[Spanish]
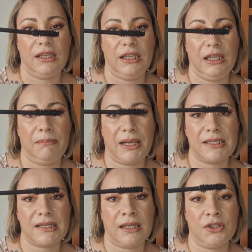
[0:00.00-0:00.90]
y
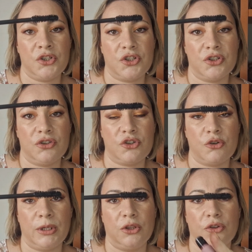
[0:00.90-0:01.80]
más ancho,
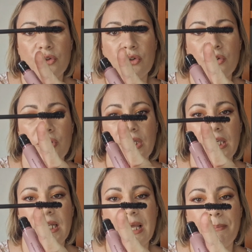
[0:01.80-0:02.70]
sobre todo
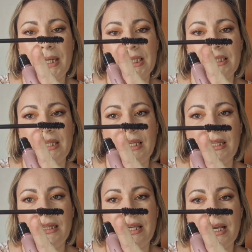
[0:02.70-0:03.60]
en la
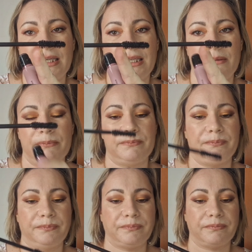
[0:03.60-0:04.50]
parte de aquí.
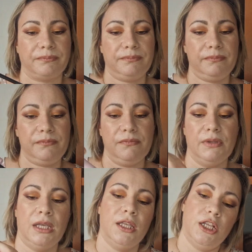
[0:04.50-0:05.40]

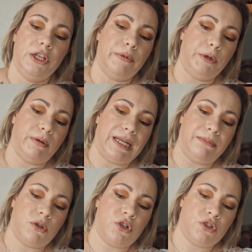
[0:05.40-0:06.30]
Lo
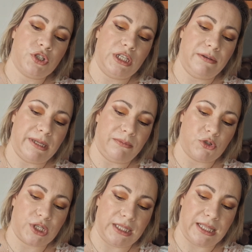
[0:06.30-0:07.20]
probaremos y
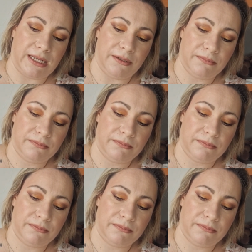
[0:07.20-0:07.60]
veremos qué tal.